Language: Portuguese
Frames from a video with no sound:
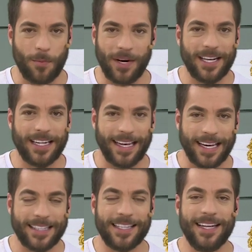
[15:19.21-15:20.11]
Não paga
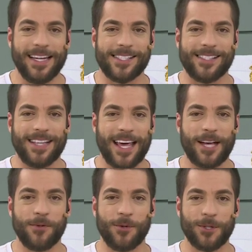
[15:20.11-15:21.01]
nada.
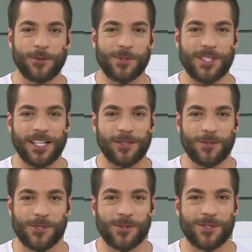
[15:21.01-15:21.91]

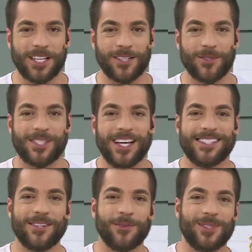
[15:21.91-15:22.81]
0800 200
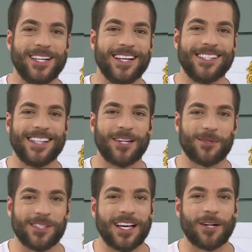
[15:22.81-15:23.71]

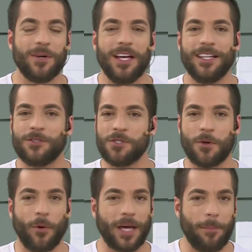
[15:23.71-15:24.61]
5300, isso
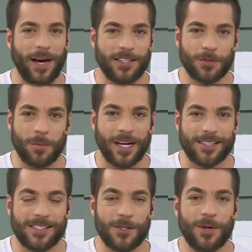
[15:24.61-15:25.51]
de qualquer parte do
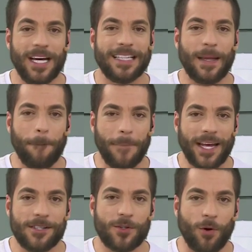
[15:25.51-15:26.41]
Brasil.
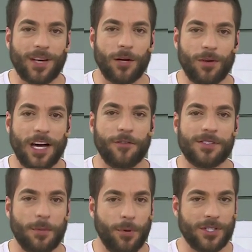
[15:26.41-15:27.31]
Também de qualquer lugar
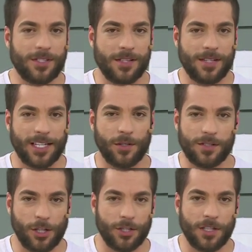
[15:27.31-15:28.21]
você pode acessar a
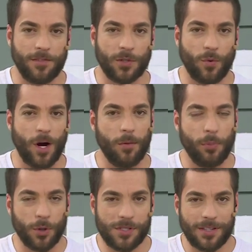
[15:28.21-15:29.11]
nossa loja virtual,
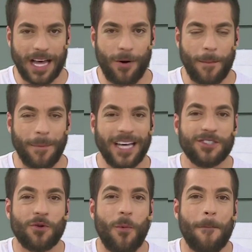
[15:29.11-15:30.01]
por sinal a
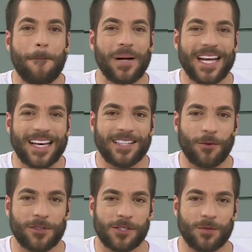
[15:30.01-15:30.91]
mais
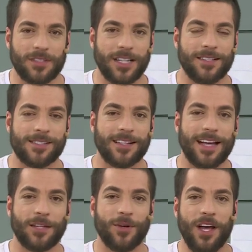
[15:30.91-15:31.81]
completa quando o assunto é
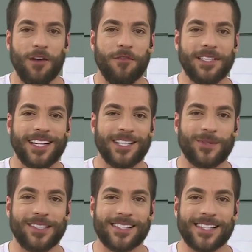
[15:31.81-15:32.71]
artesanato,
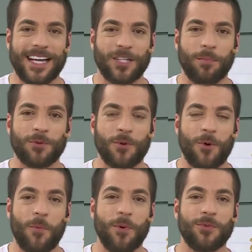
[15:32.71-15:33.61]
vitrine do
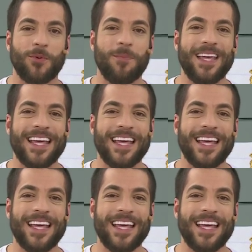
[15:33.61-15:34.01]
artesanato.com.br.